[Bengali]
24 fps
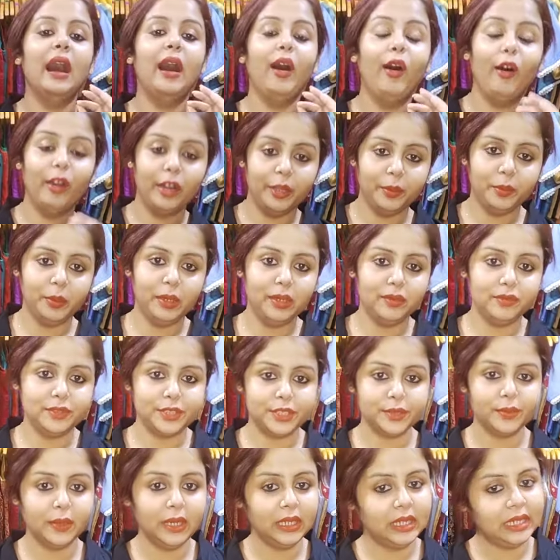অডেবল
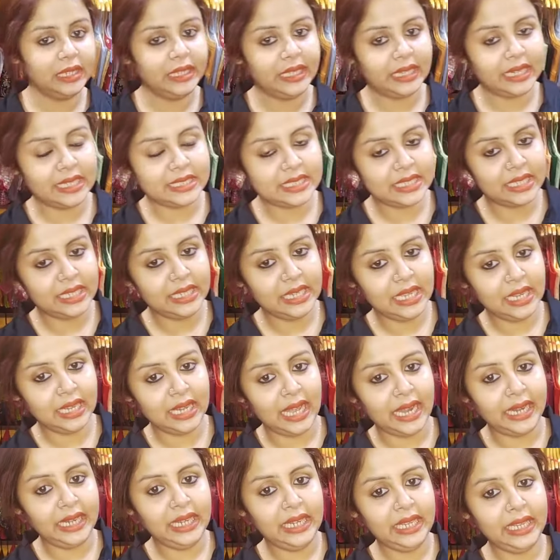ভিজিবল ক্লিয়ার আছে কিনা
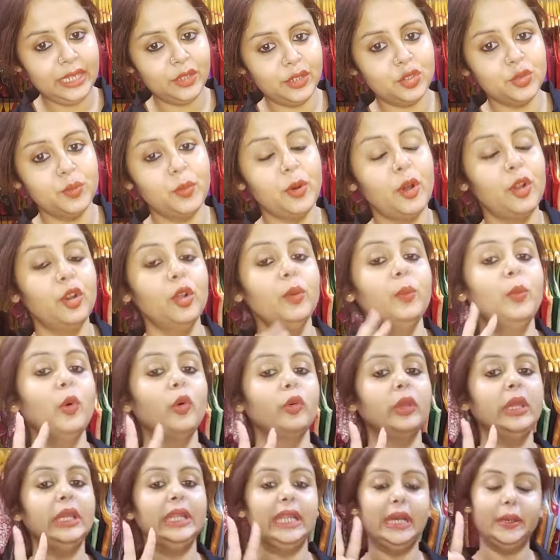কাইন্ডলি একটু বলো
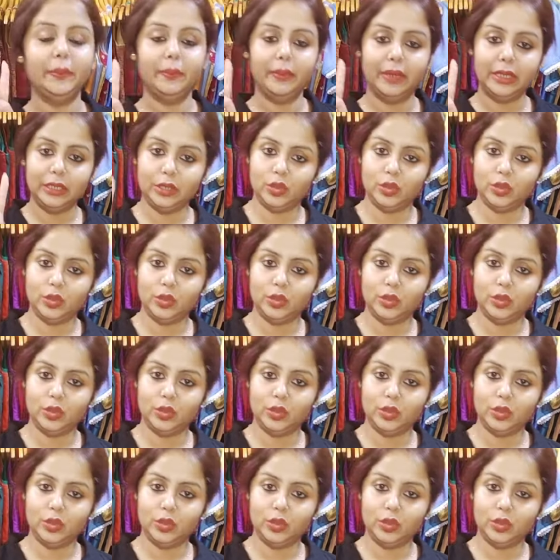বুকিং নাম্বার